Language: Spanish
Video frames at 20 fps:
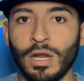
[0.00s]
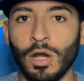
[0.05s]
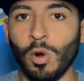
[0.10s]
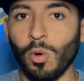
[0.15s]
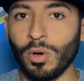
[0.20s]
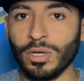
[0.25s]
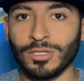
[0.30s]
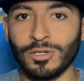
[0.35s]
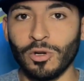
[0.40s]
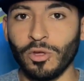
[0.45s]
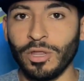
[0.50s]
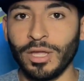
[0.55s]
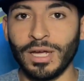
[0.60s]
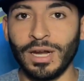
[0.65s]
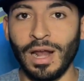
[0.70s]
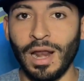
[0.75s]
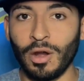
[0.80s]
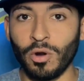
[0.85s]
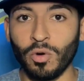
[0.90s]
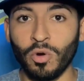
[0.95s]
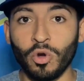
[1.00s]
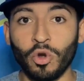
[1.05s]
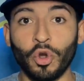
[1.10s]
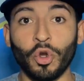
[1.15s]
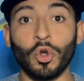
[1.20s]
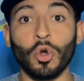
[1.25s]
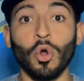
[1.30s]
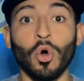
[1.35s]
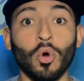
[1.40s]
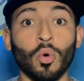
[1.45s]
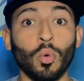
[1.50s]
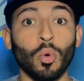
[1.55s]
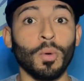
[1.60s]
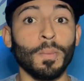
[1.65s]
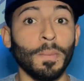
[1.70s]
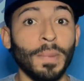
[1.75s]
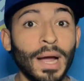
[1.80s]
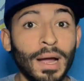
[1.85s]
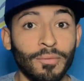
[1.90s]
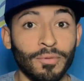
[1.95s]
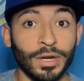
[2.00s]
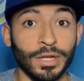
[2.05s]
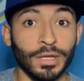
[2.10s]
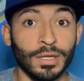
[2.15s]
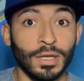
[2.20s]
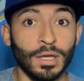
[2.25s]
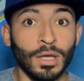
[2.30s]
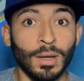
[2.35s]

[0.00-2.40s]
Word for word: el juez lo declaró no culpable.